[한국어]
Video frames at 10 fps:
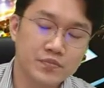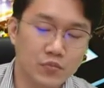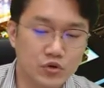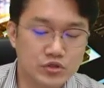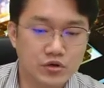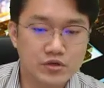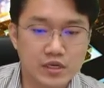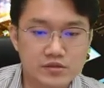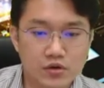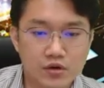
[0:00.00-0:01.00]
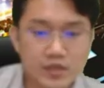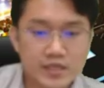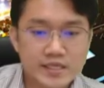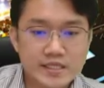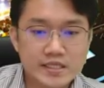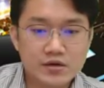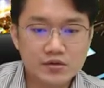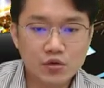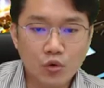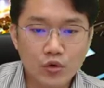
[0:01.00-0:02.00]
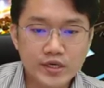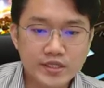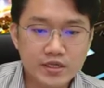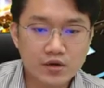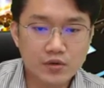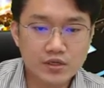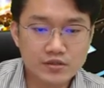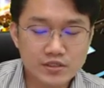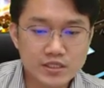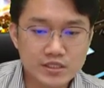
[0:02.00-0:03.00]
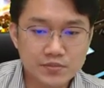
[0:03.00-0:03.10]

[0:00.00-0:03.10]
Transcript: 모르죠 그래서 이런 코인이라고 하는 것 특히 이제